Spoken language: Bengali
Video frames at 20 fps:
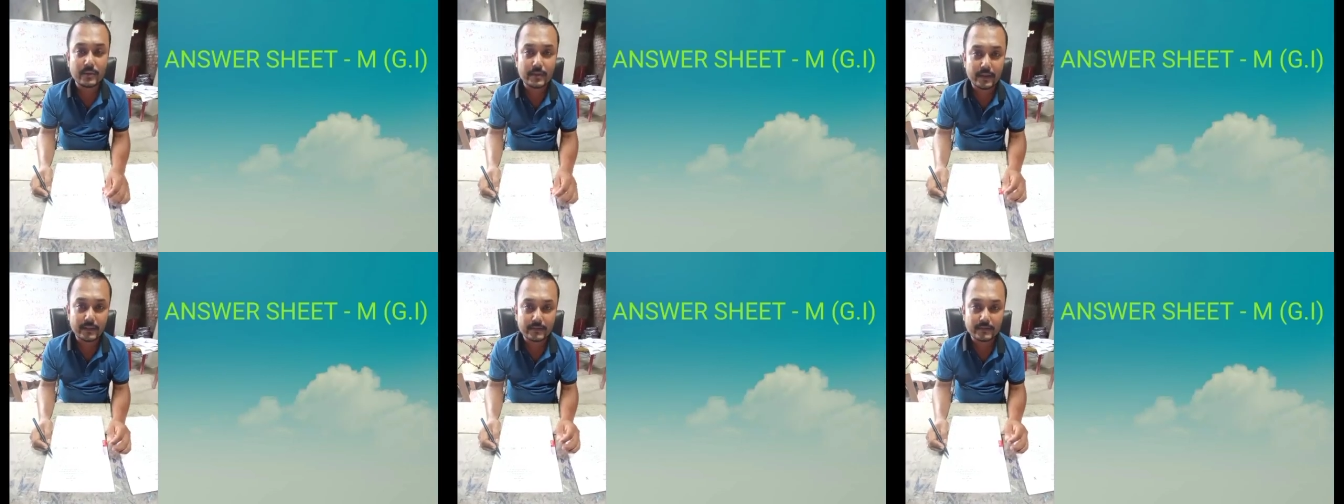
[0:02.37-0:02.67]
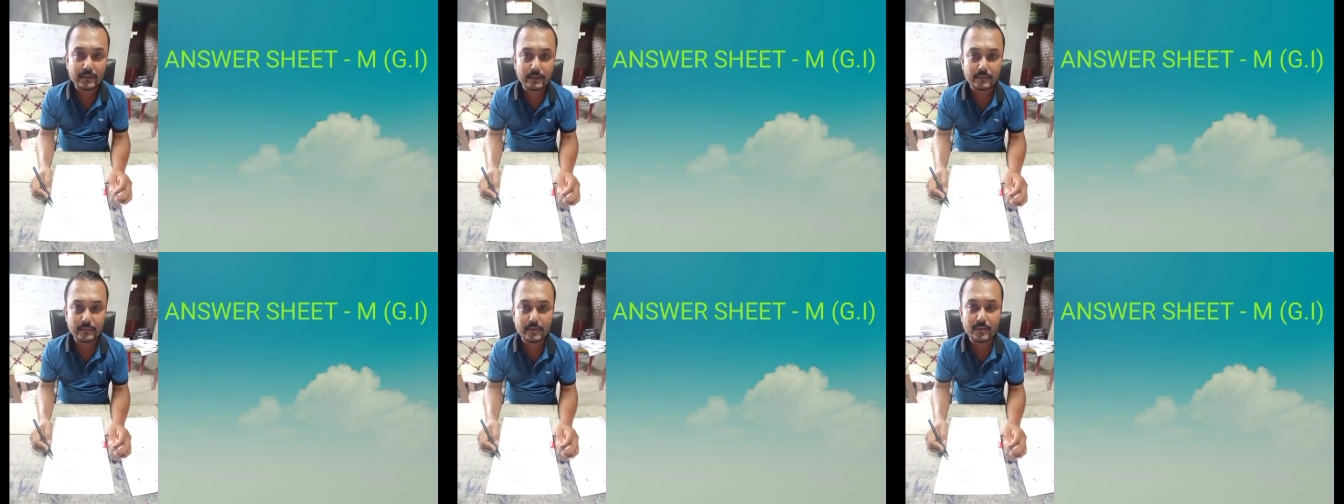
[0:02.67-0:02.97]

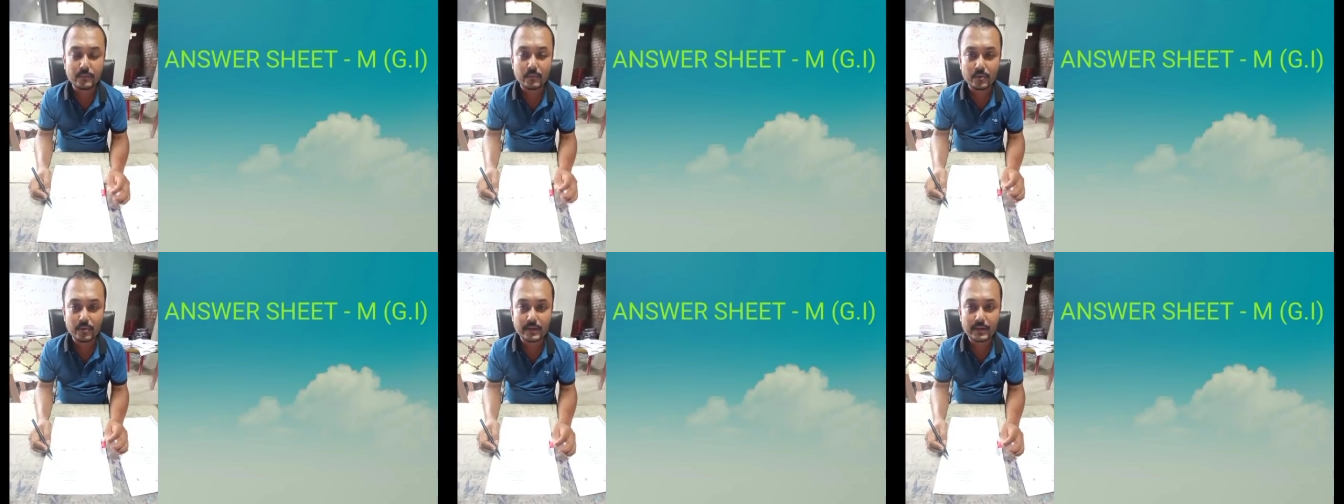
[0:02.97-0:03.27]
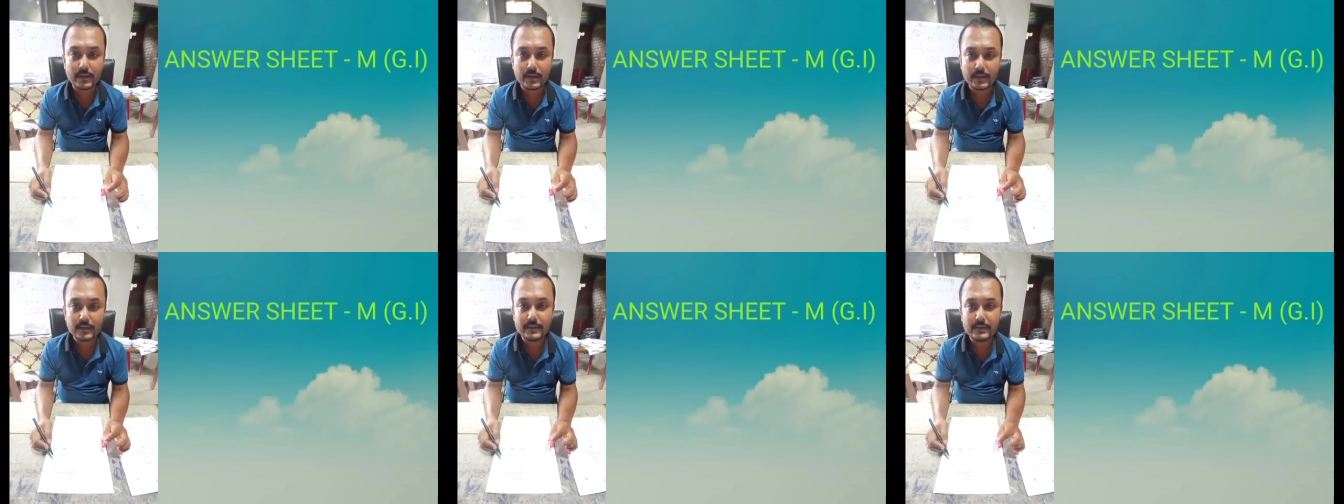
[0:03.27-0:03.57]
এক্সাম দিলে
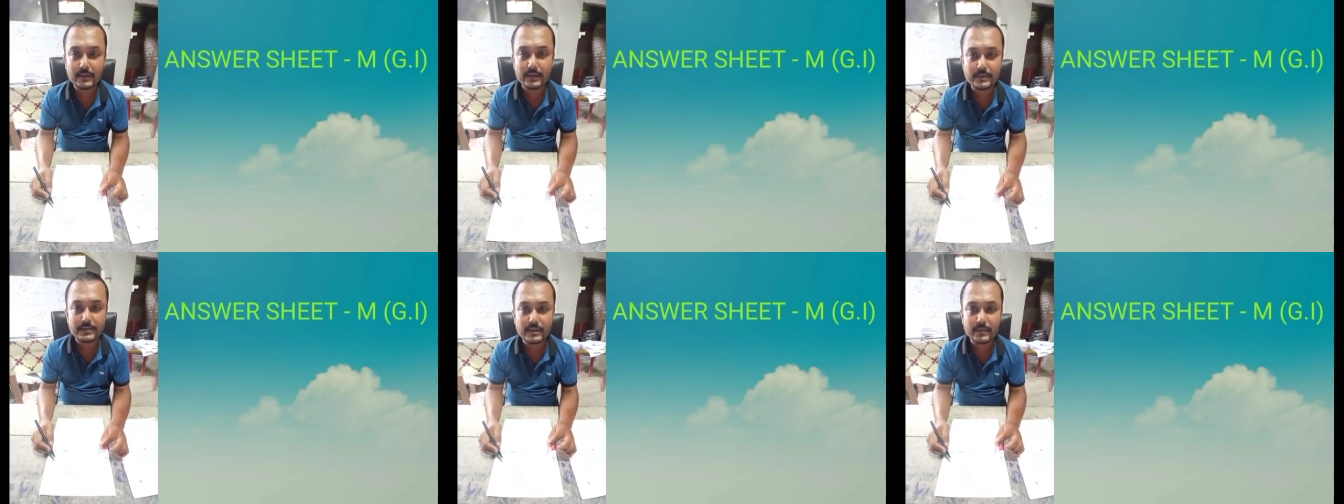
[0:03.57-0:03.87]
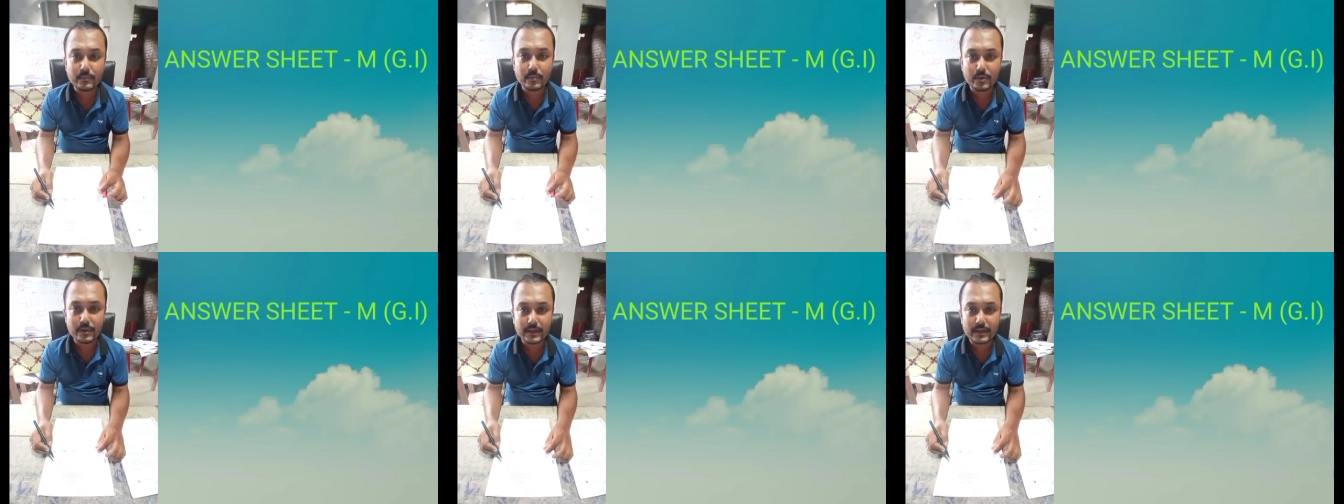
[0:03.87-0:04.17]
পরীক্ষাটা দিলে সেই
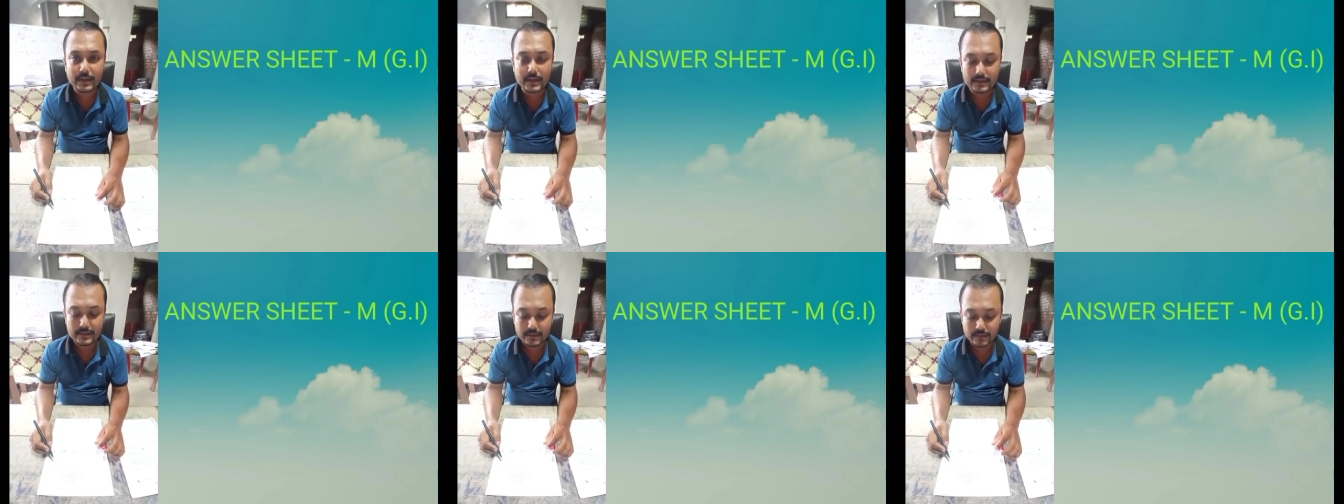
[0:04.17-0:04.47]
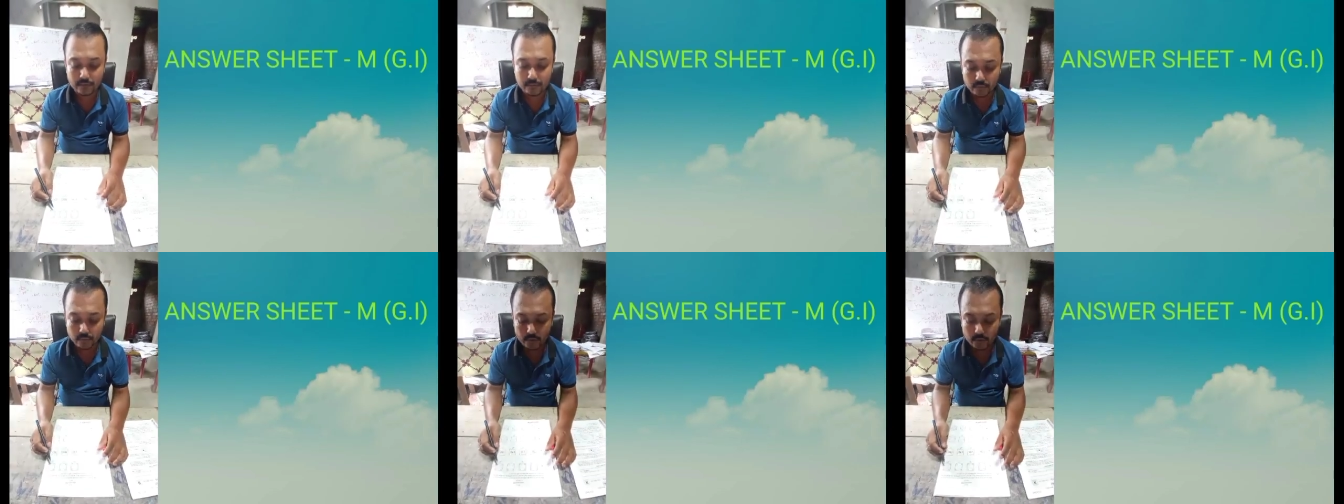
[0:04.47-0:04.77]
পরীক্ষা যে
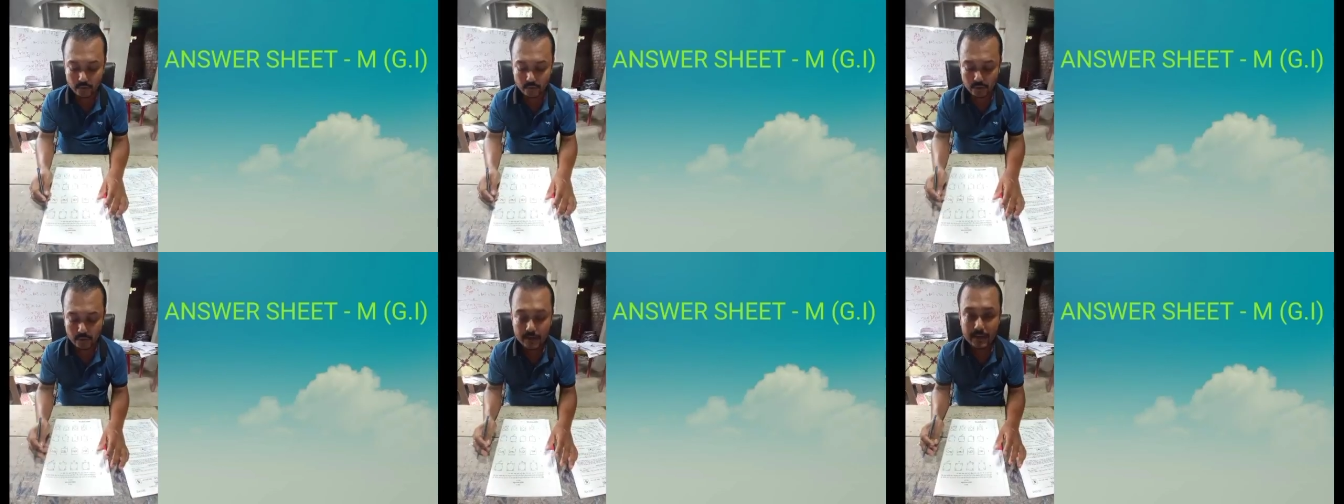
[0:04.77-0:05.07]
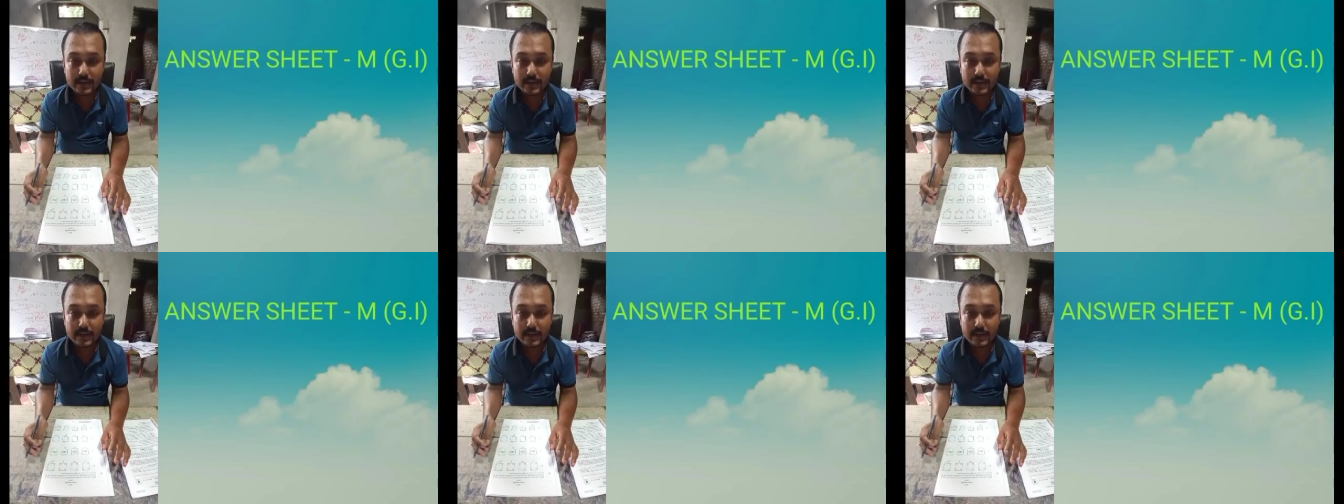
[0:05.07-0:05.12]
উত্তর